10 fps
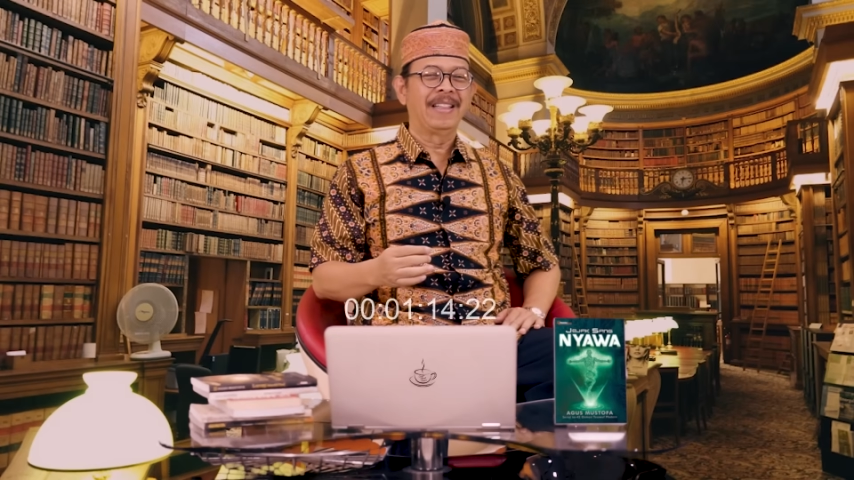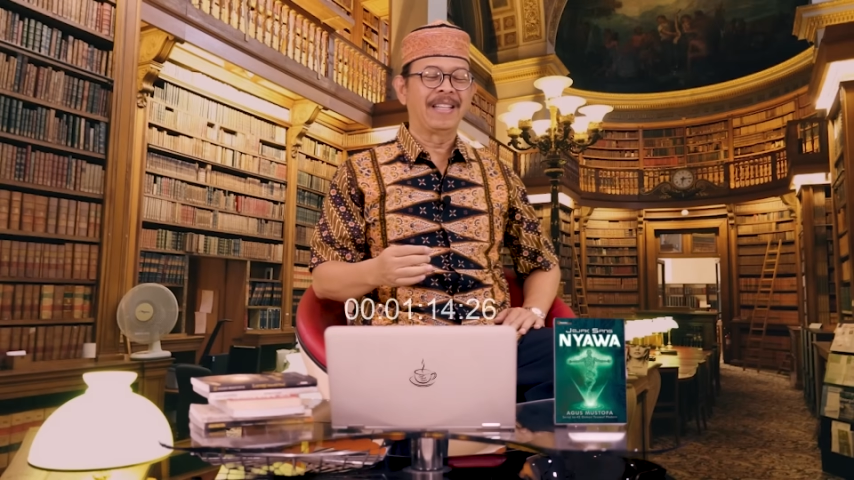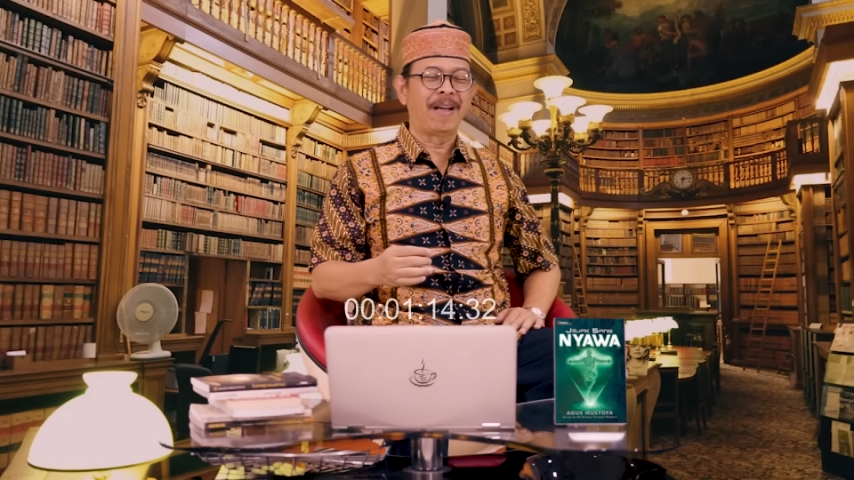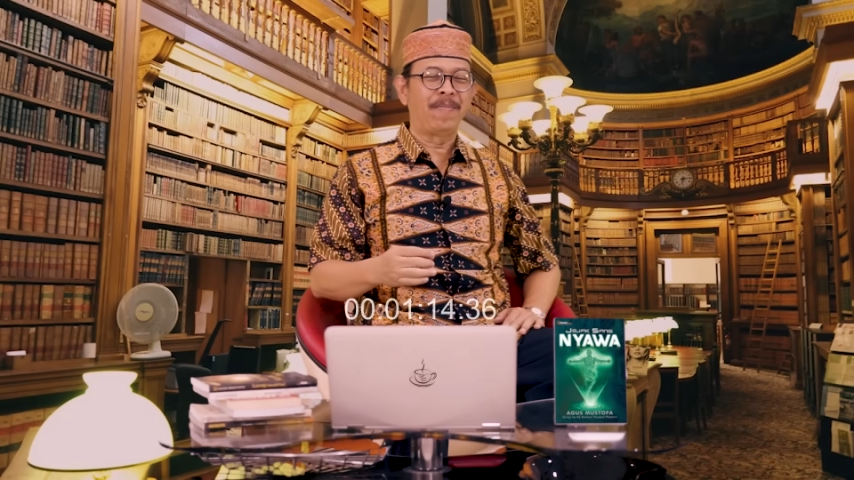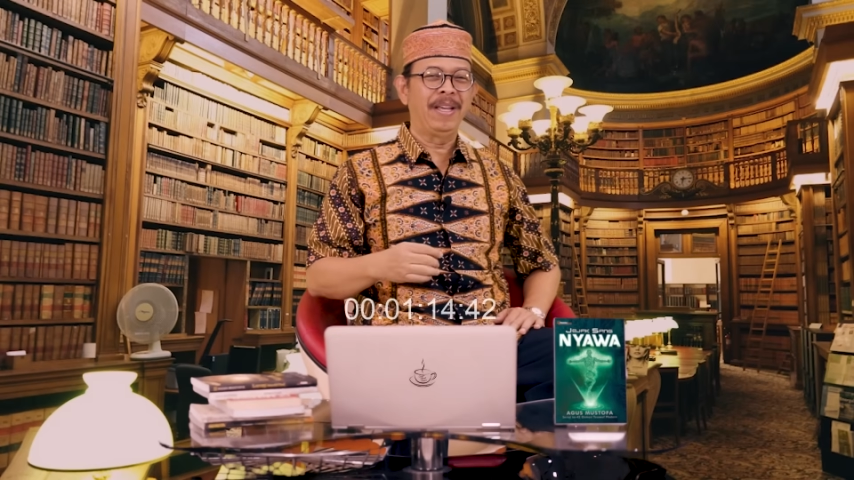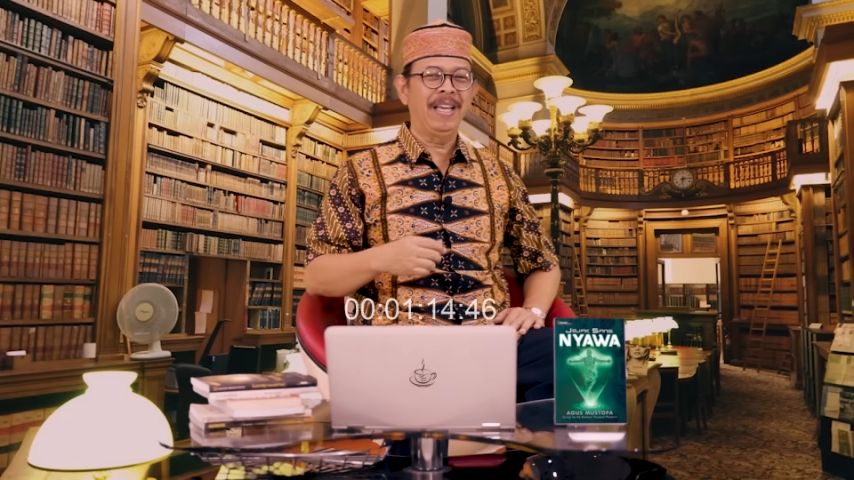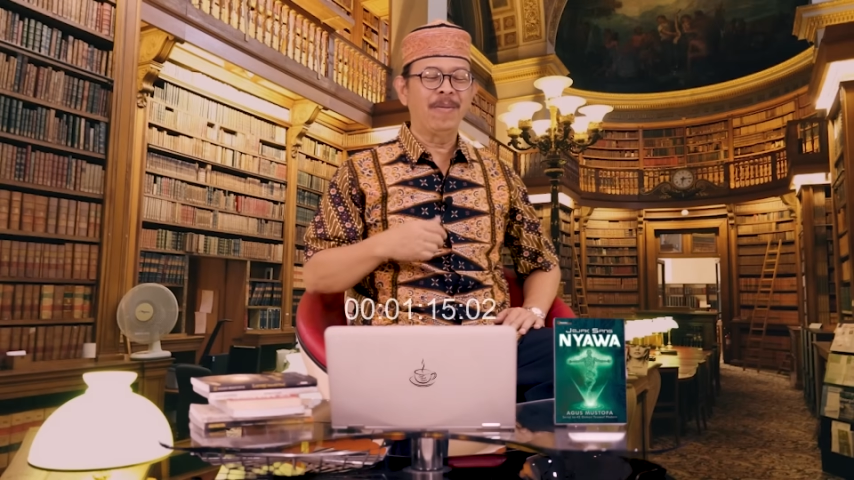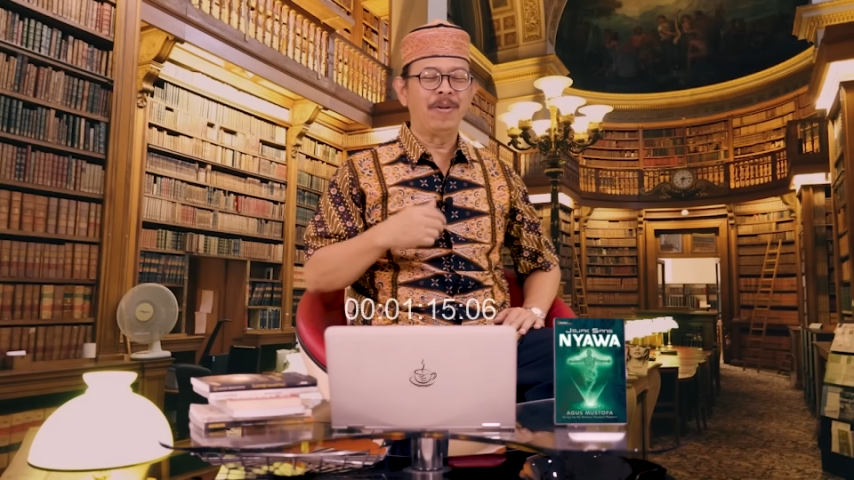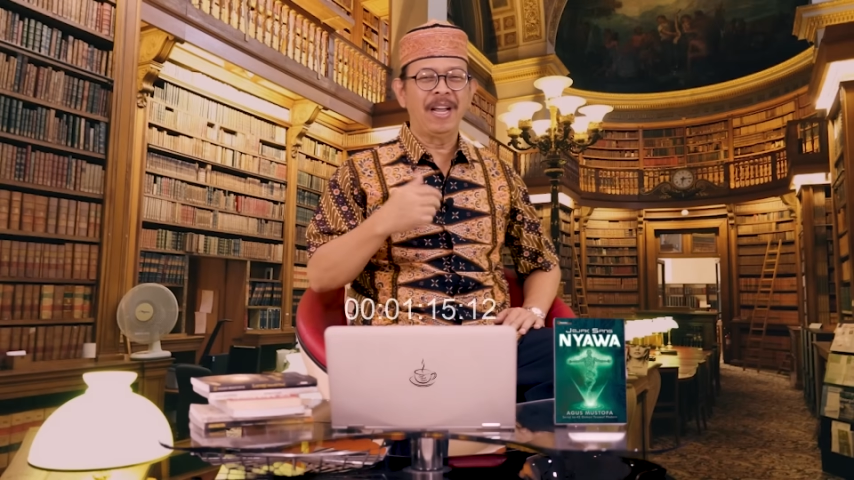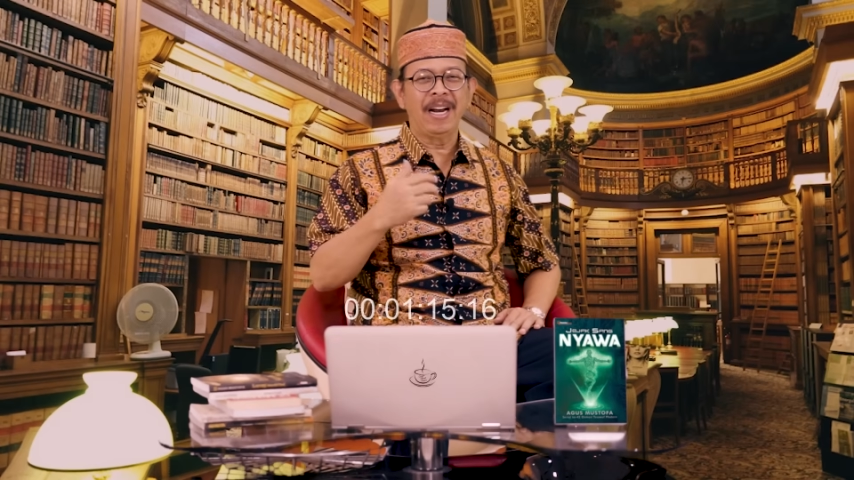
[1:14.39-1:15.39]

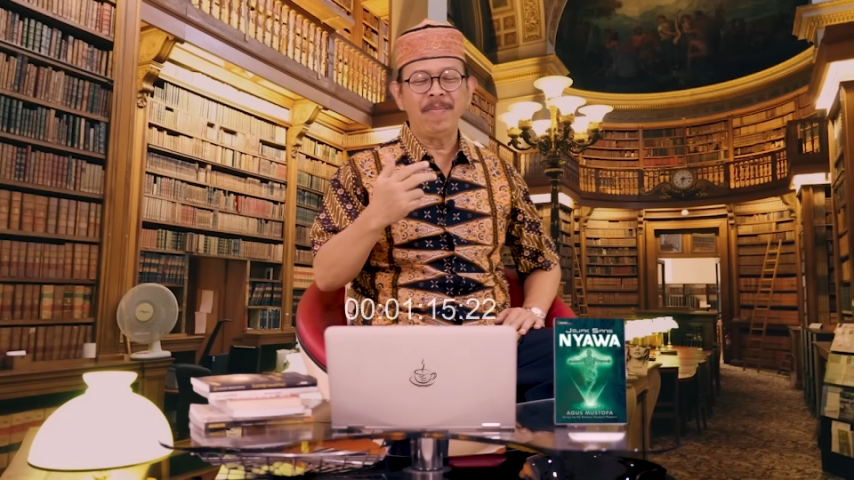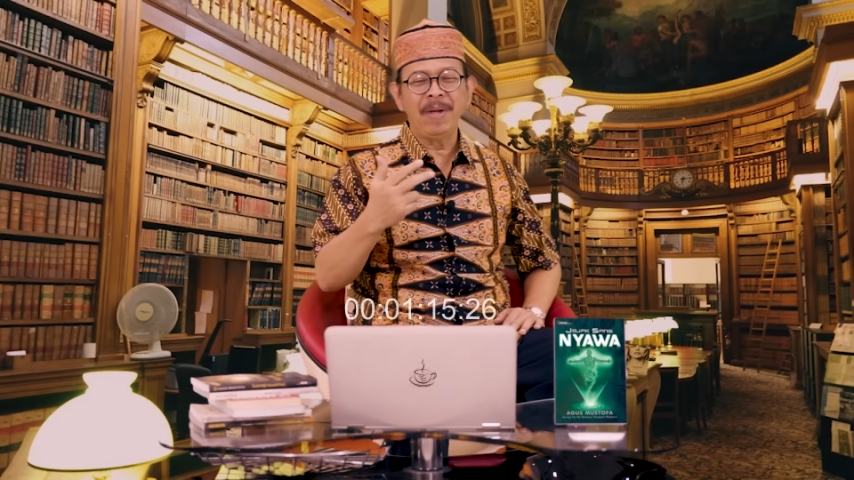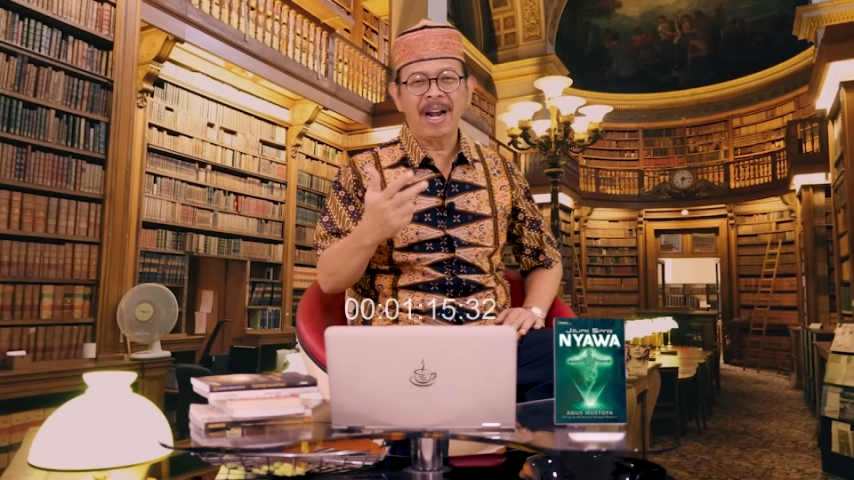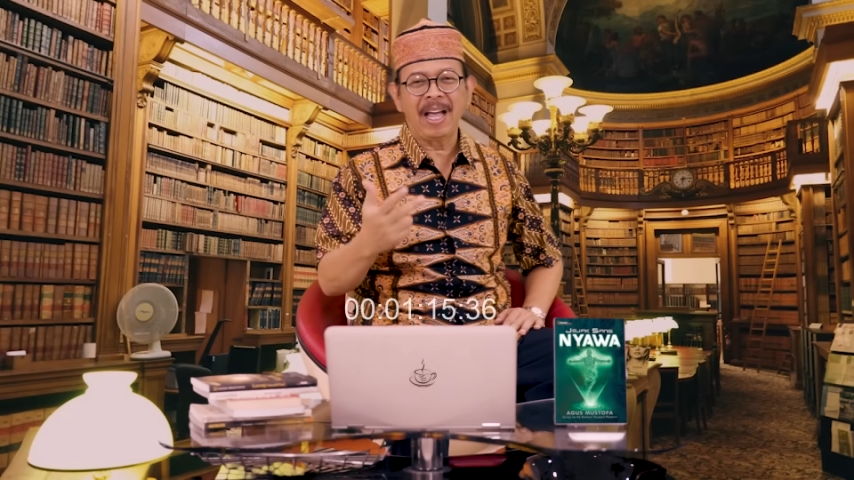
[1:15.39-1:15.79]
Tetapi kemudian lebih